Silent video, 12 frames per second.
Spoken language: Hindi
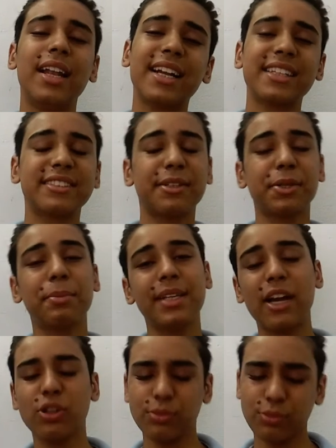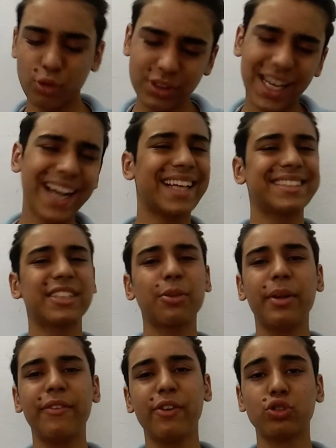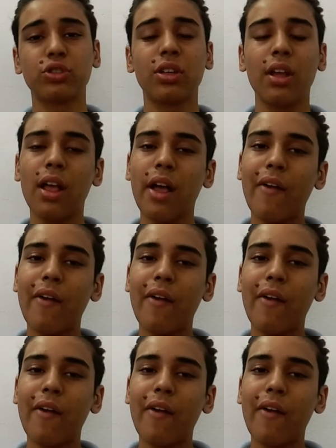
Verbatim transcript: लेकिन डिस्क्रिप्शन मिल जाएगा तो उसको जाके देख सकते हो मेरी वीडियोस